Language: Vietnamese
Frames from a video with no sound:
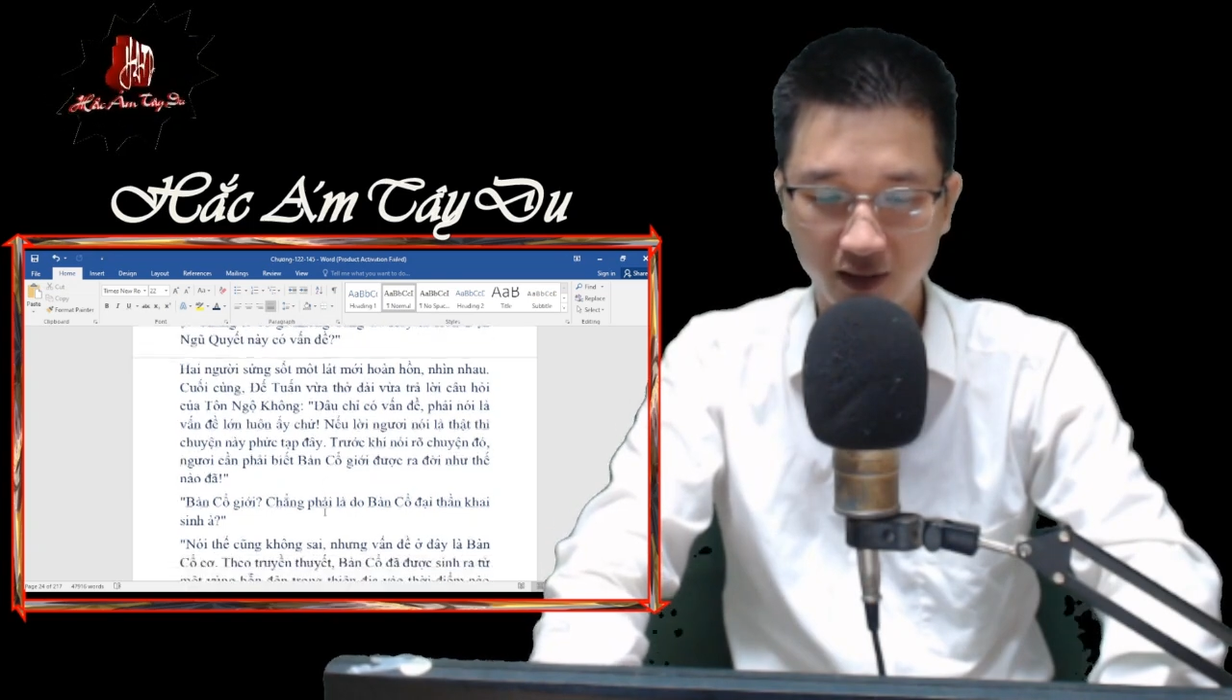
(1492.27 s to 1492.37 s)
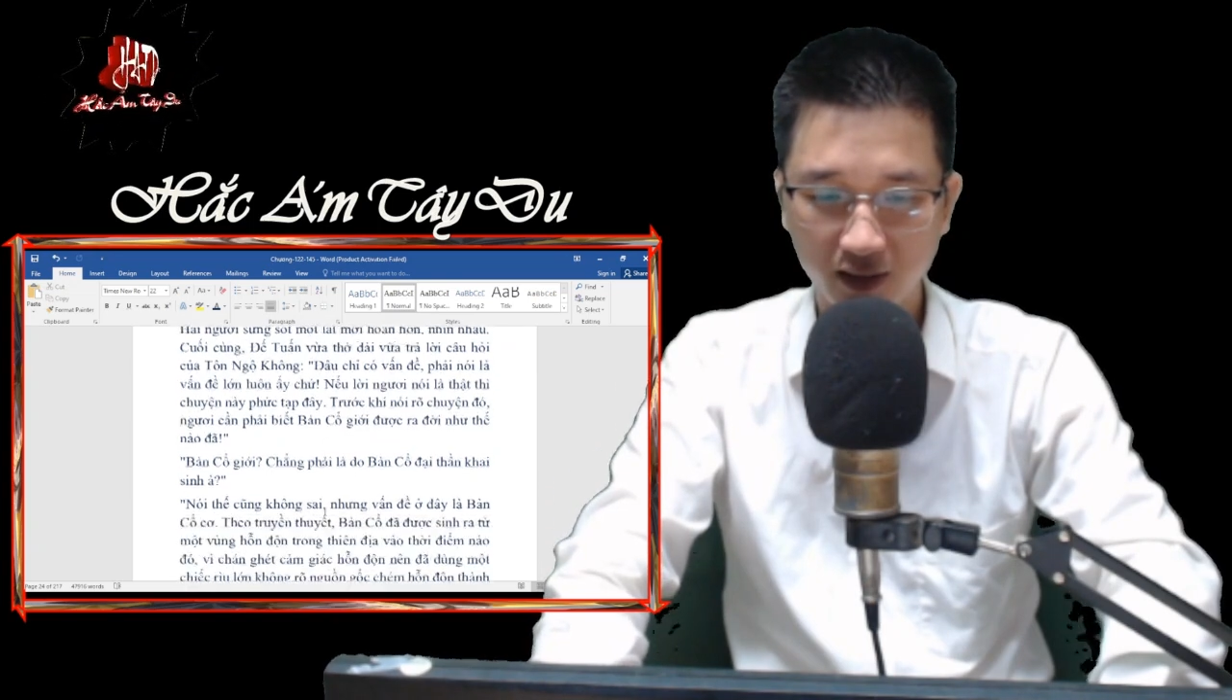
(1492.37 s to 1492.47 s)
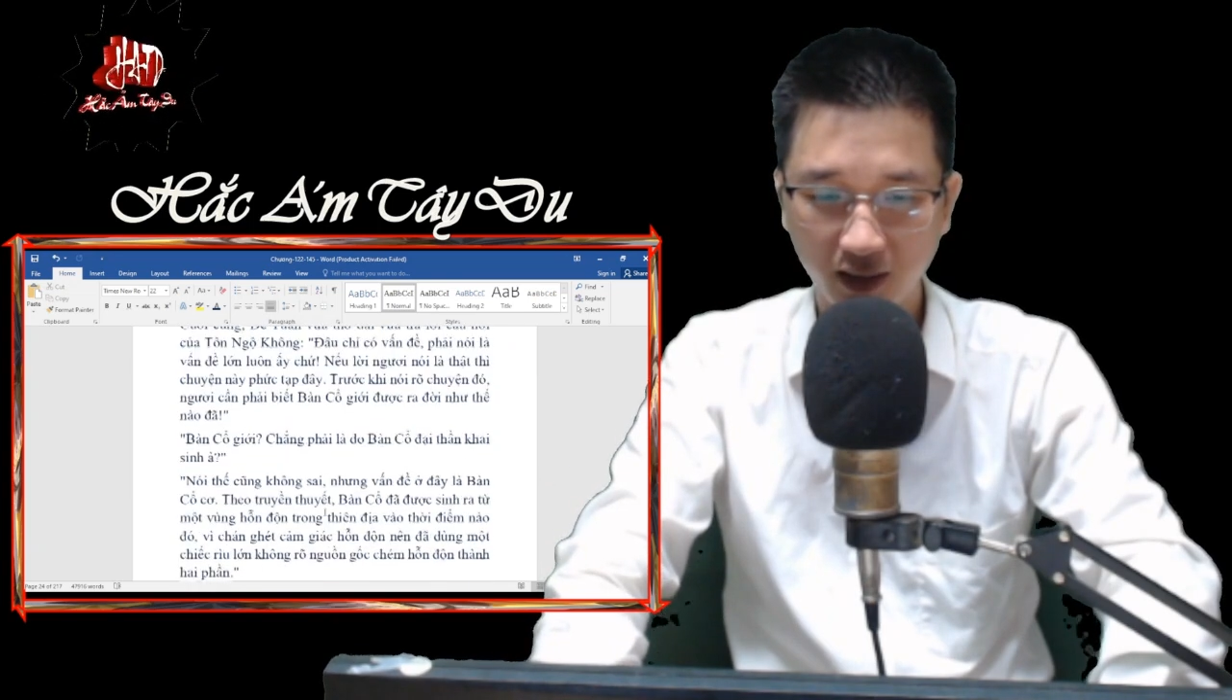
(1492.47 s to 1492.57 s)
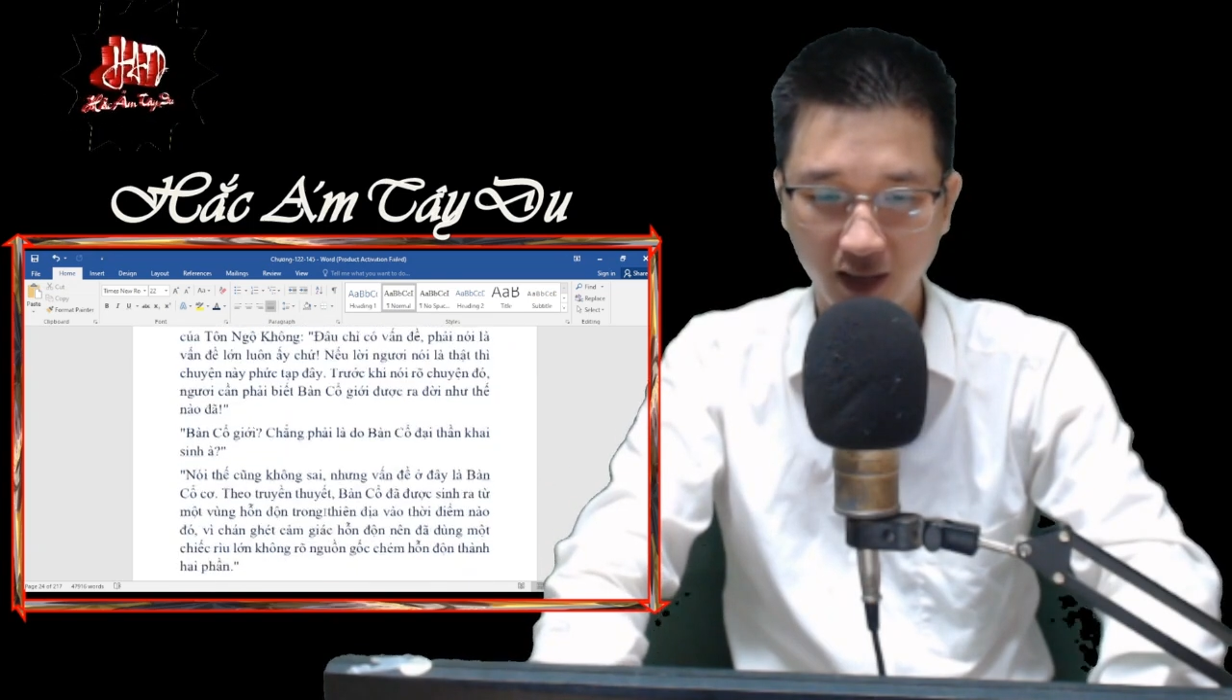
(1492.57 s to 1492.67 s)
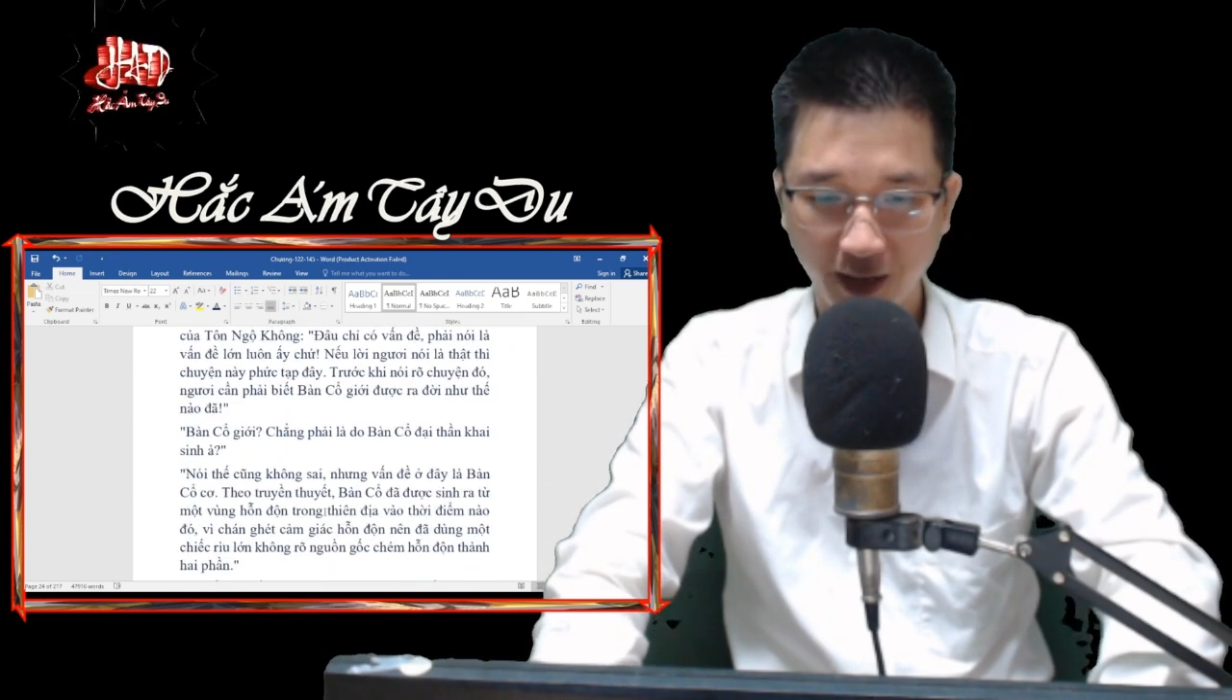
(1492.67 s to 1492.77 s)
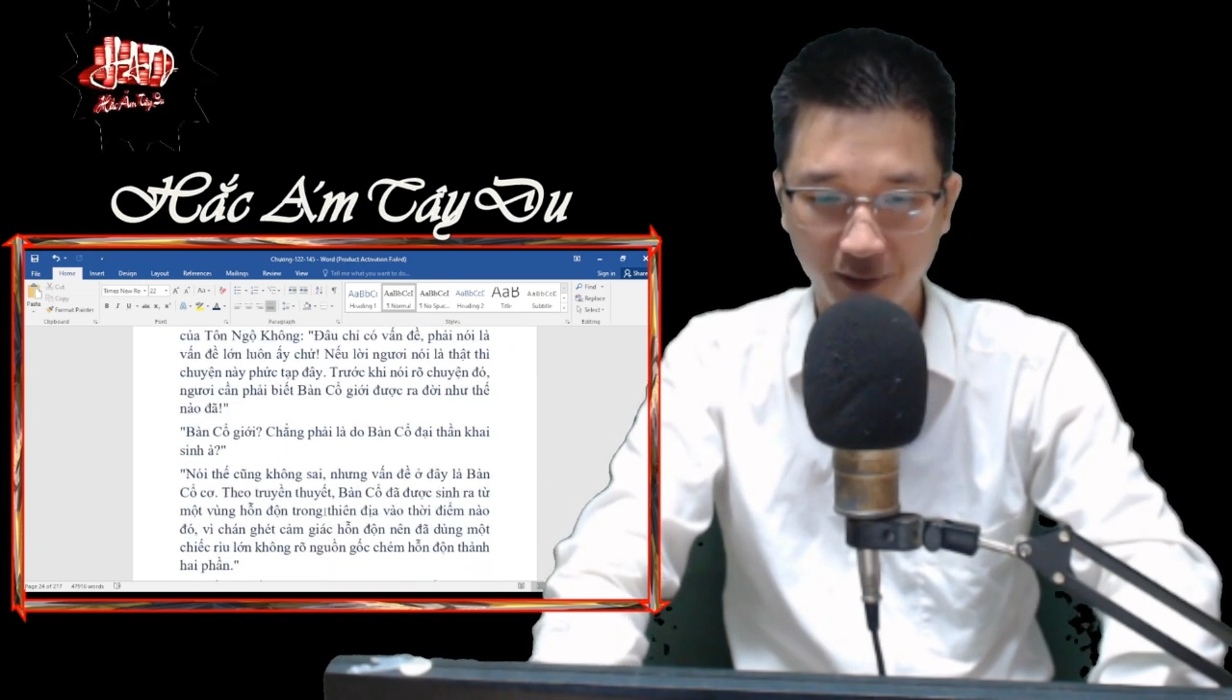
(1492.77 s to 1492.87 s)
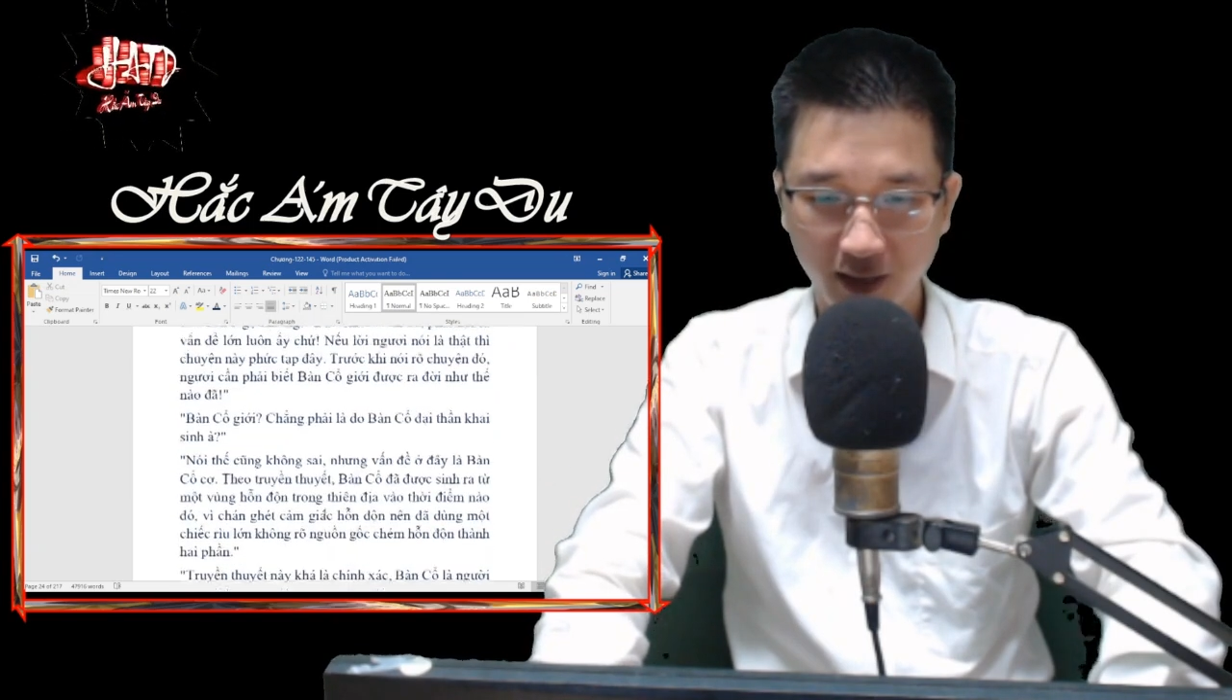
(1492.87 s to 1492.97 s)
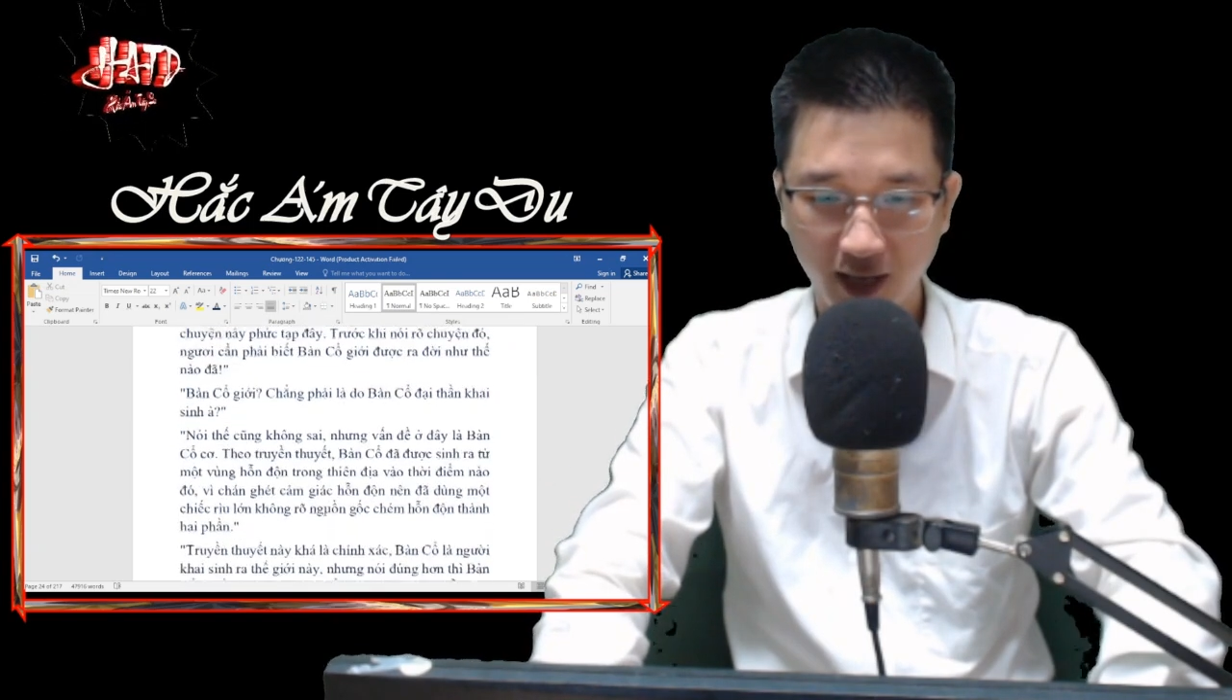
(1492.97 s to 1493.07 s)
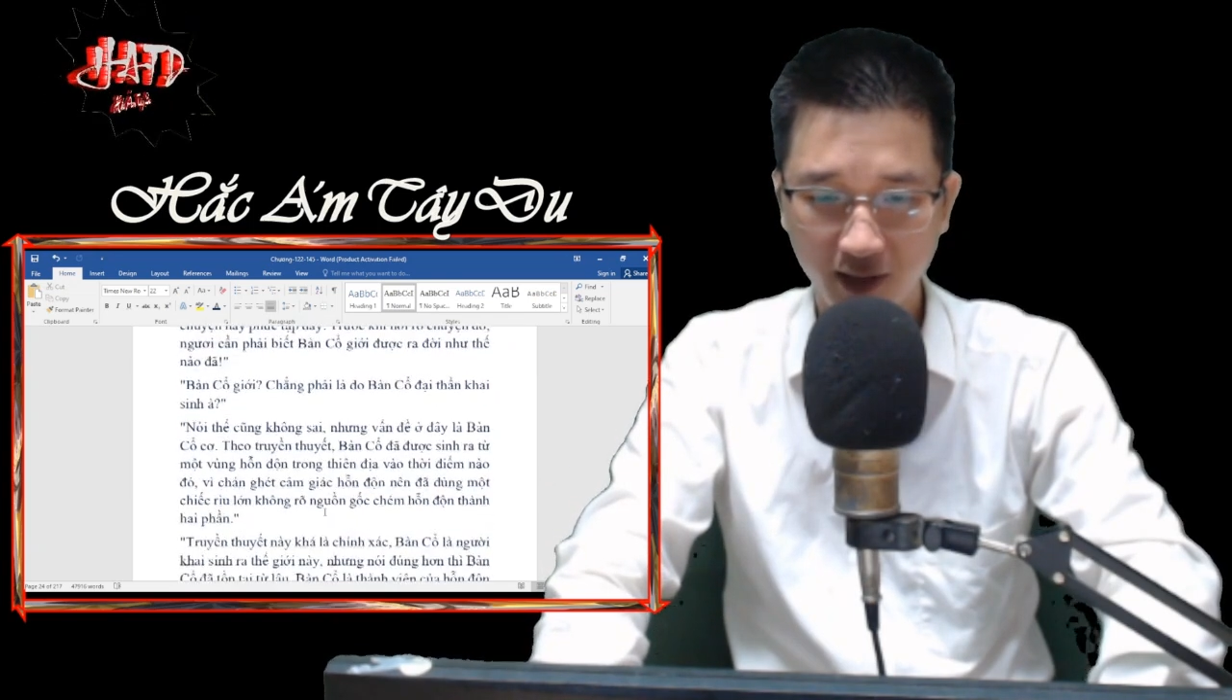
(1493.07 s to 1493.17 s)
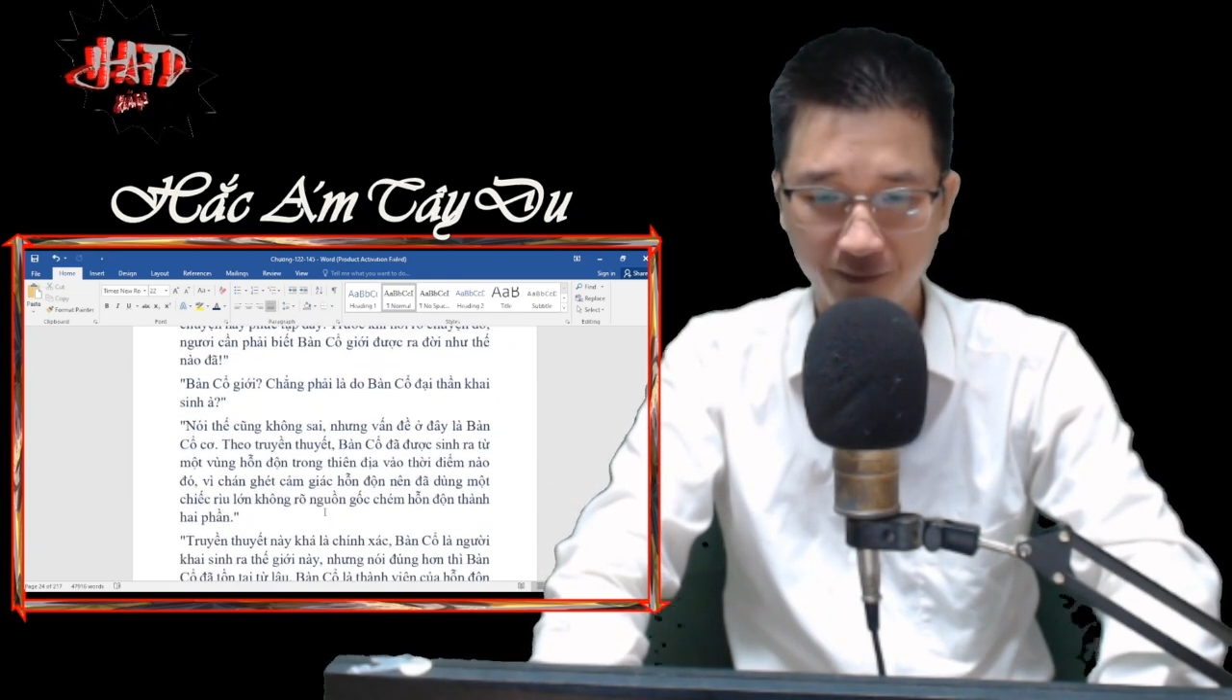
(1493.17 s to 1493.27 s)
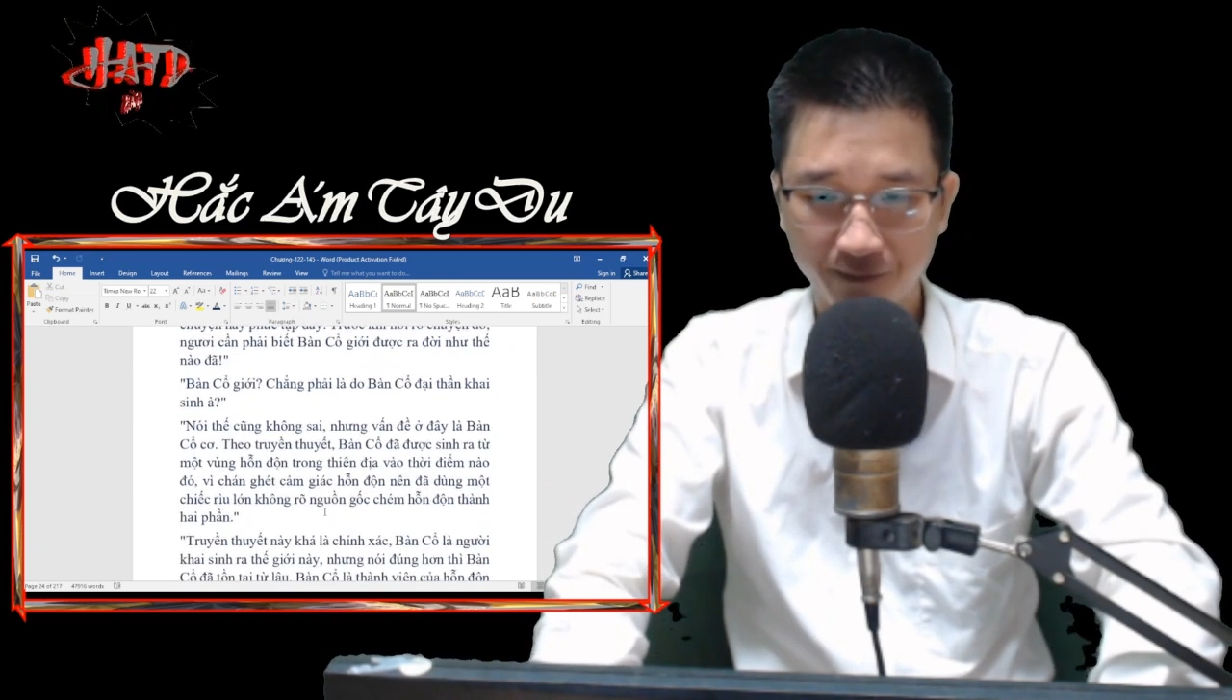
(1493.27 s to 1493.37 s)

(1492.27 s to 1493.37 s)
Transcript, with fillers: như thế nào cái đã.